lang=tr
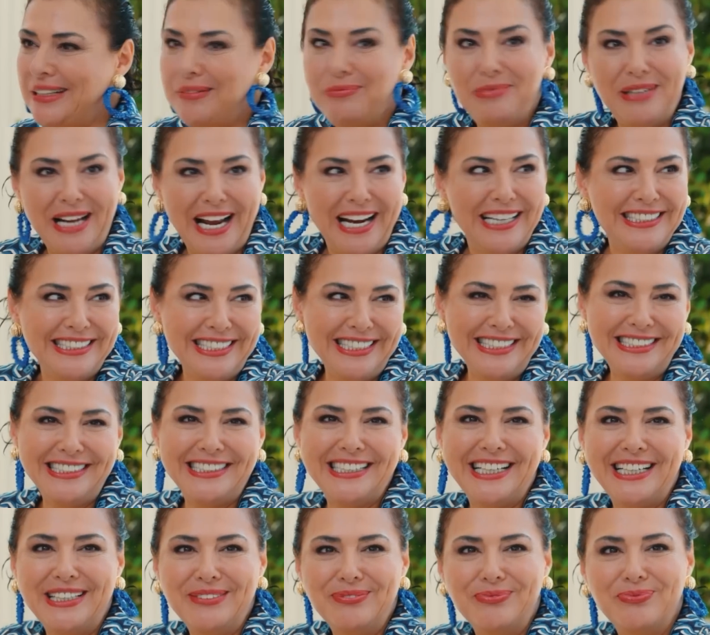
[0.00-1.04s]
birer çay
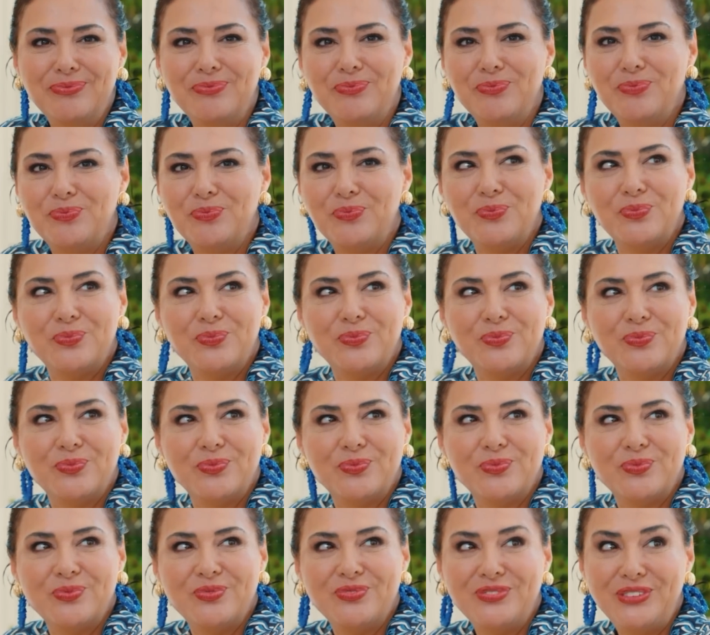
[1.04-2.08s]
içelim.
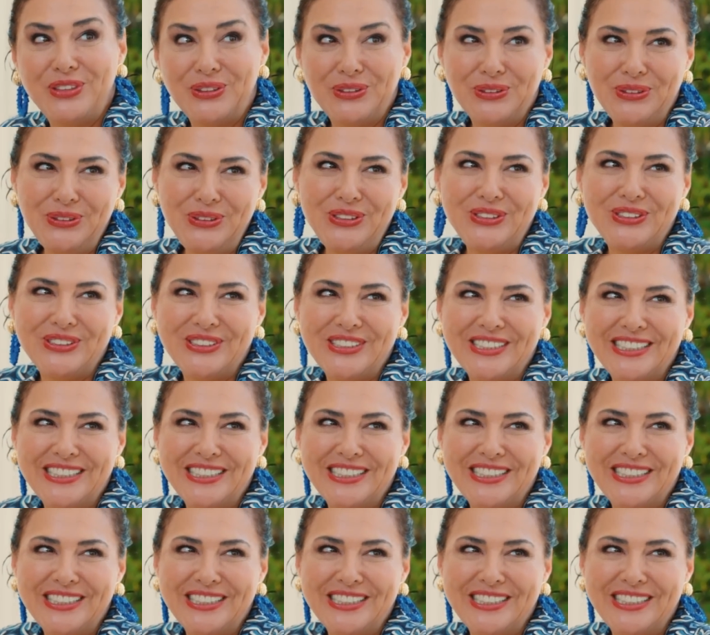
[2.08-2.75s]
Firuş,